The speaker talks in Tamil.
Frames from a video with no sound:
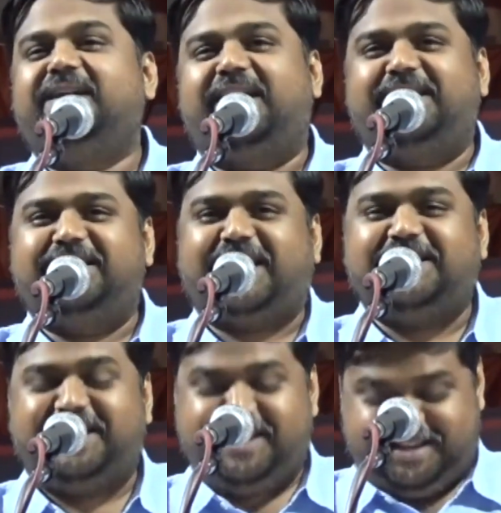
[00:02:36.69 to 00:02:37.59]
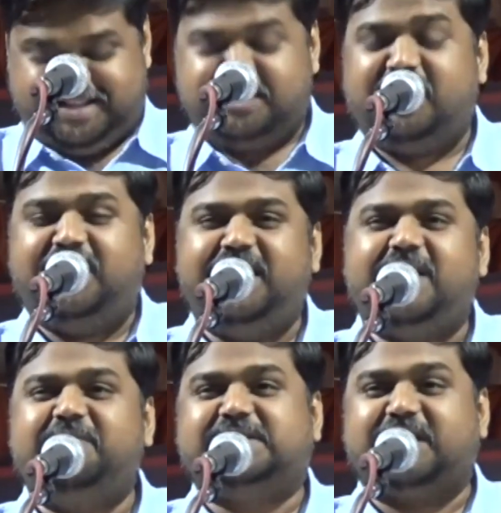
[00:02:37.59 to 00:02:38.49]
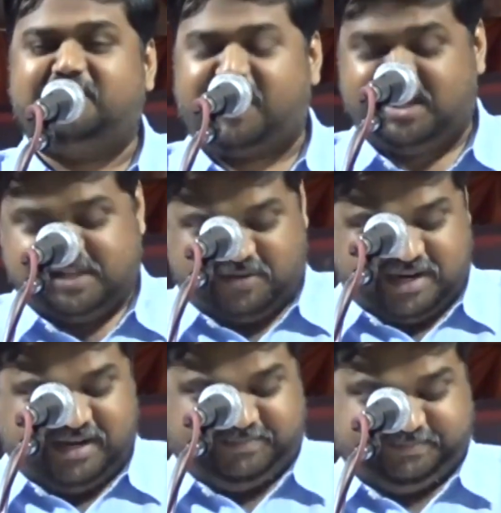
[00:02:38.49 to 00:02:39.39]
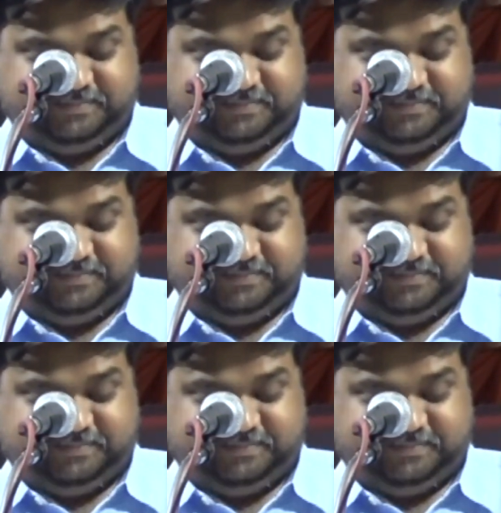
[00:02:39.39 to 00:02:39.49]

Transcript: எனது தந்தை திரு டி என் வி செல்வராஜ் அவர்கள்